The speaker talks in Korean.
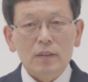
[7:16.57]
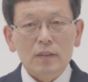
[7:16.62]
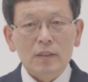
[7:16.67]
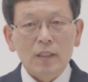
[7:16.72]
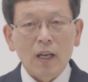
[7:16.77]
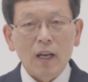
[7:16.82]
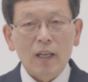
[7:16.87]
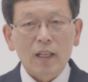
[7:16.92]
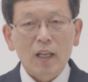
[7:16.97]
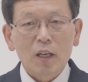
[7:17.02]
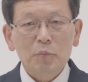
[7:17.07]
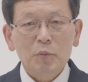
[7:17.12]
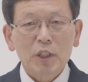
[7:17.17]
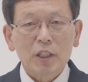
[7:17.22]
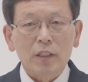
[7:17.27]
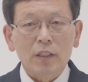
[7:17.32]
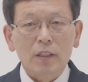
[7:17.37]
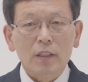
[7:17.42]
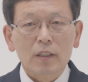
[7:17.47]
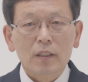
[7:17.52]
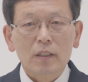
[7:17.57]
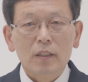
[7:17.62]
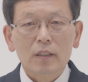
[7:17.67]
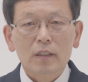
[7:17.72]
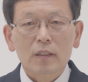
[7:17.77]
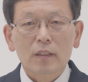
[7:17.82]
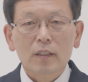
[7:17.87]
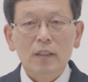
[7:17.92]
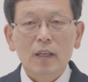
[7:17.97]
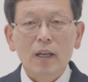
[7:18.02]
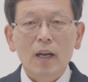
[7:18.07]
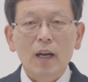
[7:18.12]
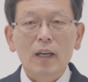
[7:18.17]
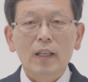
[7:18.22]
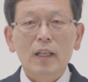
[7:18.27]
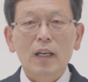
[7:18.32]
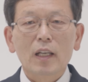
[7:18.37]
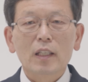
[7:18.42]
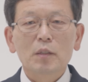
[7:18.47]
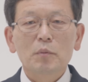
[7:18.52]
사람이
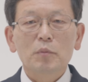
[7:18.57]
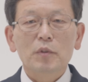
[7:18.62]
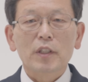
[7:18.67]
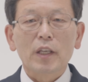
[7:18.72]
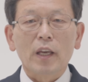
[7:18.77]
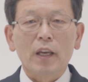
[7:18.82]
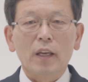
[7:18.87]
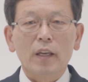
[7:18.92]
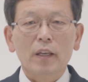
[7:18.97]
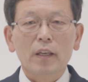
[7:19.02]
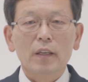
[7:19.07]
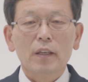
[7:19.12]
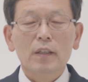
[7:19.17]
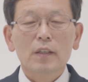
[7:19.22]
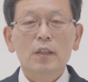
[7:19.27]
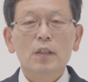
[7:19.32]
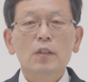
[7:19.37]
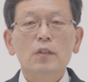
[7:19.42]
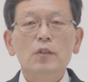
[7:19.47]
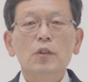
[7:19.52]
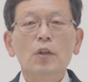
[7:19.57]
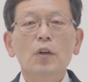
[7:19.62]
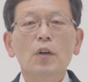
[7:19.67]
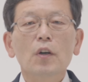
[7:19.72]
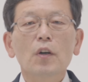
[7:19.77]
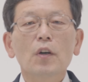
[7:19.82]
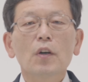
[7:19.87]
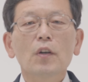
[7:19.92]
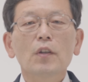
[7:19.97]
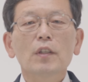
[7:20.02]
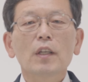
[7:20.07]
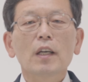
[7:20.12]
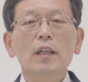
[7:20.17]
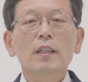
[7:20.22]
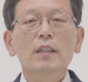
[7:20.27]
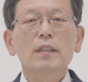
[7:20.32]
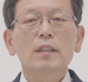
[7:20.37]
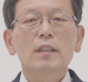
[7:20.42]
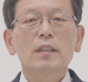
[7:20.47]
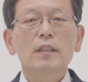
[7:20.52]
하나님께
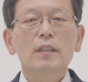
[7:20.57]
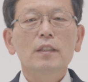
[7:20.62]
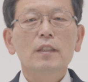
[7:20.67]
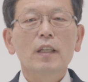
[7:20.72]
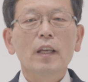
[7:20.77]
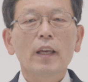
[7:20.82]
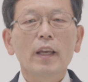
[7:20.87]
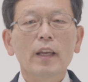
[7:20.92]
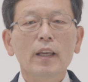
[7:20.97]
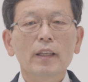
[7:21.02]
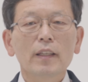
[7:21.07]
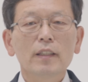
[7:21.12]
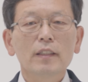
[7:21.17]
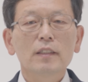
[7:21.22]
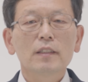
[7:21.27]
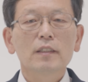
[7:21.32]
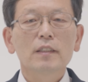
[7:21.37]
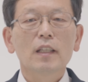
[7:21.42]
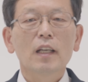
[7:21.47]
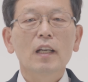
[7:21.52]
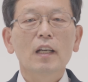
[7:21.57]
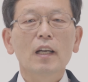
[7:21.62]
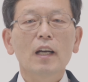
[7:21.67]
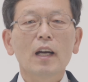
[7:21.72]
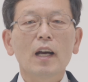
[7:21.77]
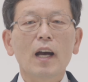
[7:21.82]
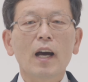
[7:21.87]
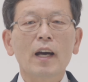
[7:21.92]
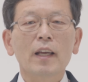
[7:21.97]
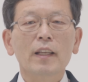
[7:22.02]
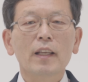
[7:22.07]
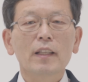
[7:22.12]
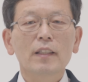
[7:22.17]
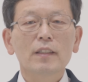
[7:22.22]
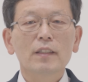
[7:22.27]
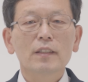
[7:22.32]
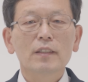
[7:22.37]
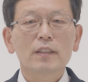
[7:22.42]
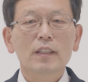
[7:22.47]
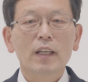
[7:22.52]
선한 일을 했느냐 안
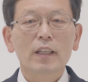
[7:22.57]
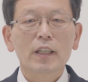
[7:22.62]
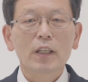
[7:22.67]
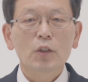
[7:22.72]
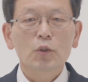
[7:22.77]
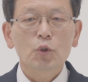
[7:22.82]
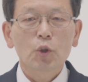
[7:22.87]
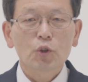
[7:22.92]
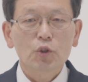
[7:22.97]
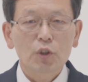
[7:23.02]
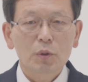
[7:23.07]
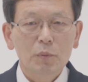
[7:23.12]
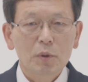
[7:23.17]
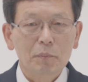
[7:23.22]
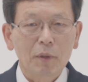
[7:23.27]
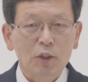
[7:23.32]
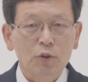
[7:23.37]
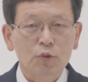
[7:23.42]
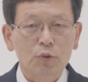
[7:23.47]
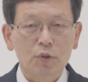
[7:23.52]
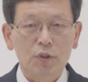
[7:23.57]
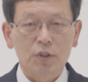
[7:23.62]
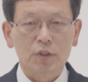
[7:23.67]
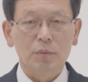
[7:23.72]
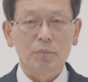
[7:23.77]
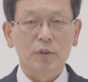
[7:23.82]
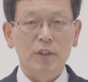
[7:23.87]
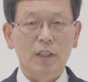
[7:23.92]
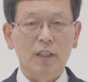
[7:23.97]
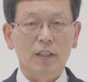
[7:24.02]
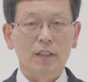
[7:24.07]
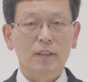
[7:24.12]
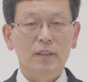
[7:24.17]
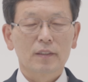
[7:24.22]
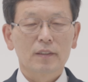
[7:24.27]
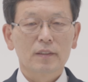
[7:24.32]
했느냐에 초점을 맞추고 있습니다.